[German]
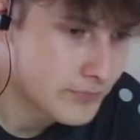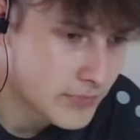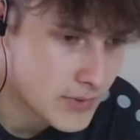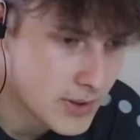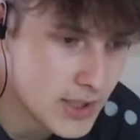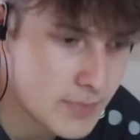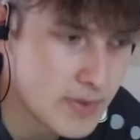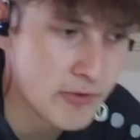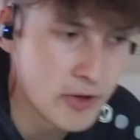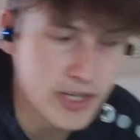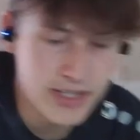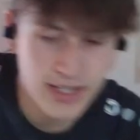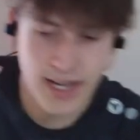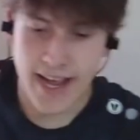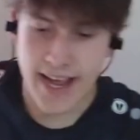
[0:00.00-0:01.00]
Ich bin
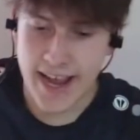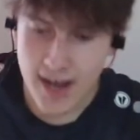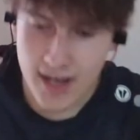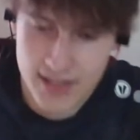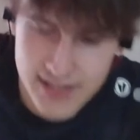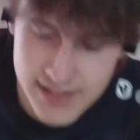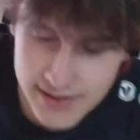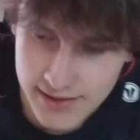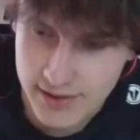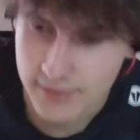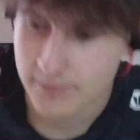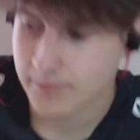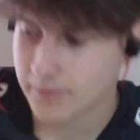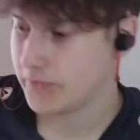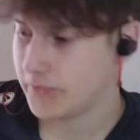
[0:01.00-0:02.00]
wirklich der Erste.
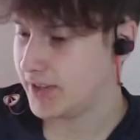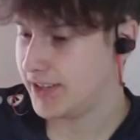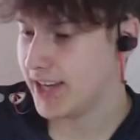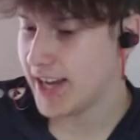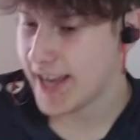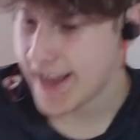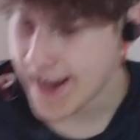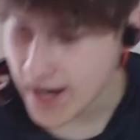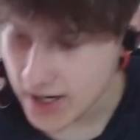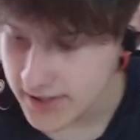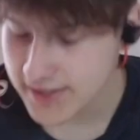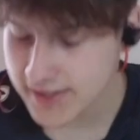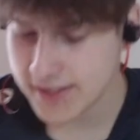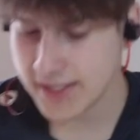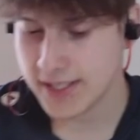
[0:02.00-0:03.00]
Der
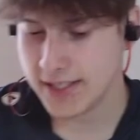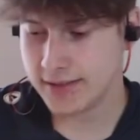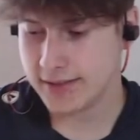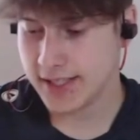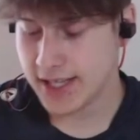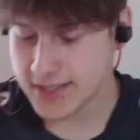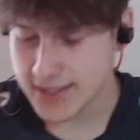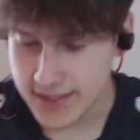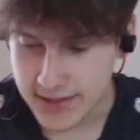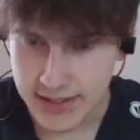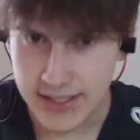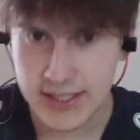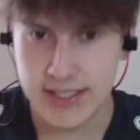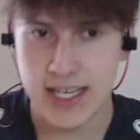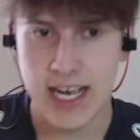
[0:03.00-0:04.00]
Erste, der es
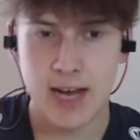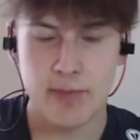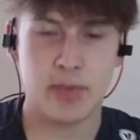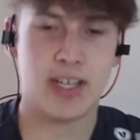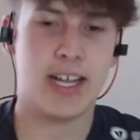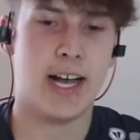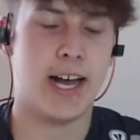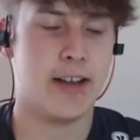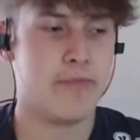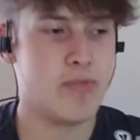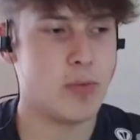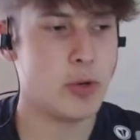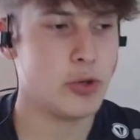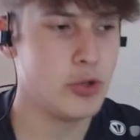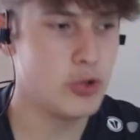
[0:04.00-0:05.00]
nicht ab kann,
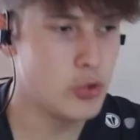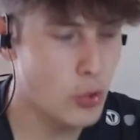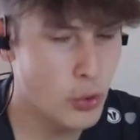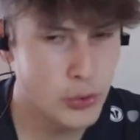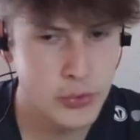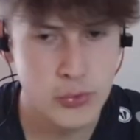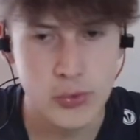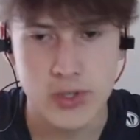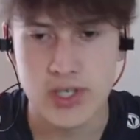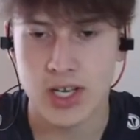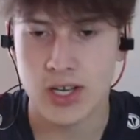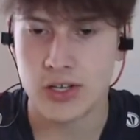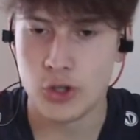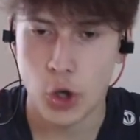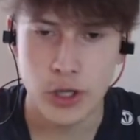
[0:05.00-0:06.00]
wenn man
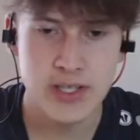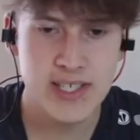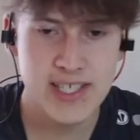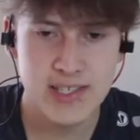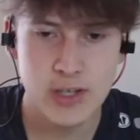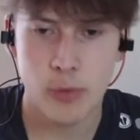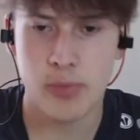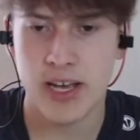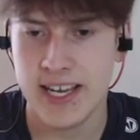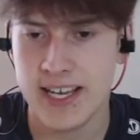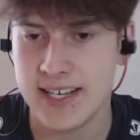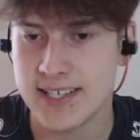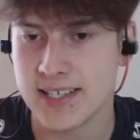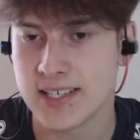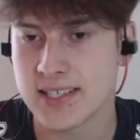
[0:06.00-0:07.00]
Torhüter nonstop
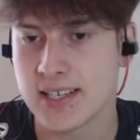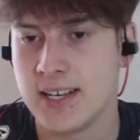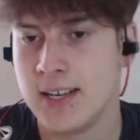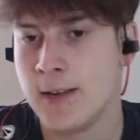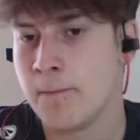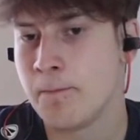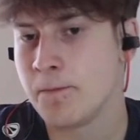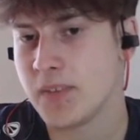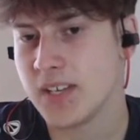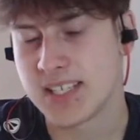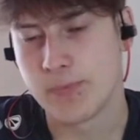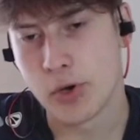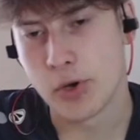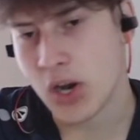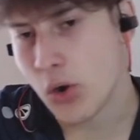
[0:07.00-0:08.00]
hatet.
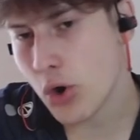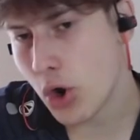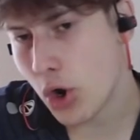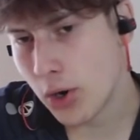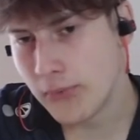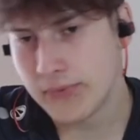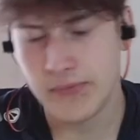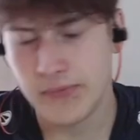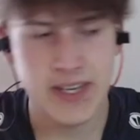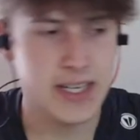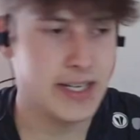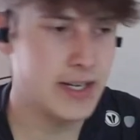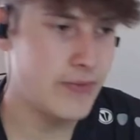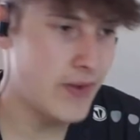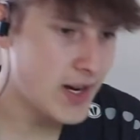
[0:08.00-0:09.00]
Es wurde auch oft
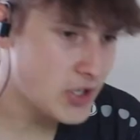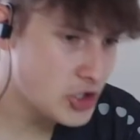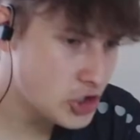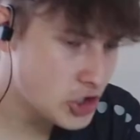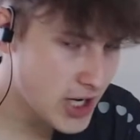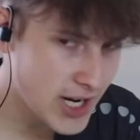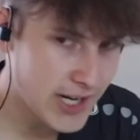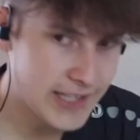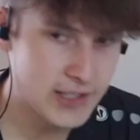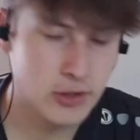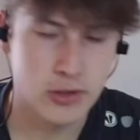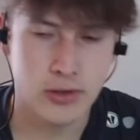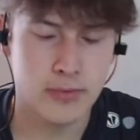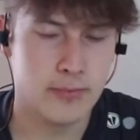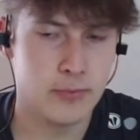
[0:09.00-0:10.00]
wegen Quatsch gehatet
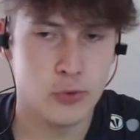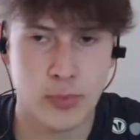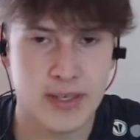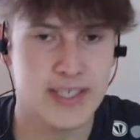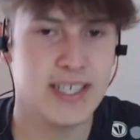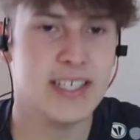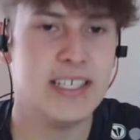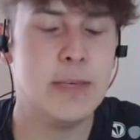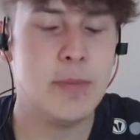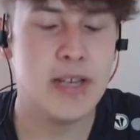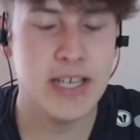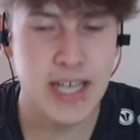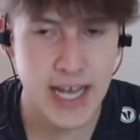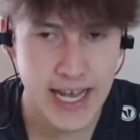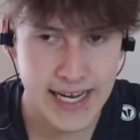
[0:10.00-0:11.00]
oder
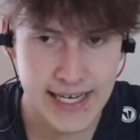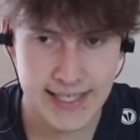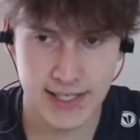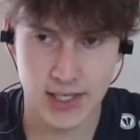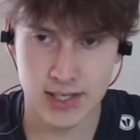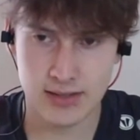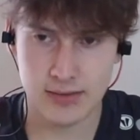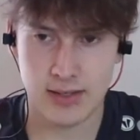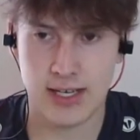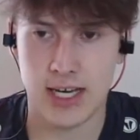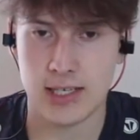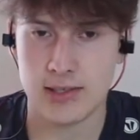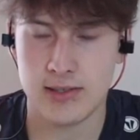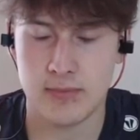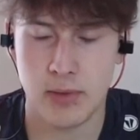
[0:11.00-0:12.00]
übertrieben gehatet,
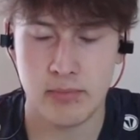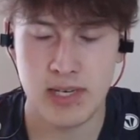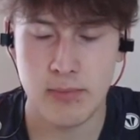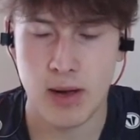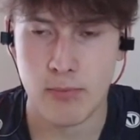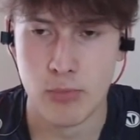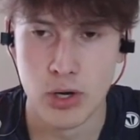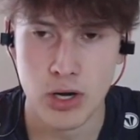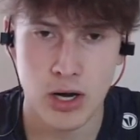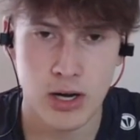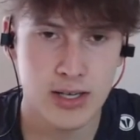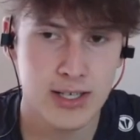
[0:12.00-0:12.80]
gerade beim Thema Müller.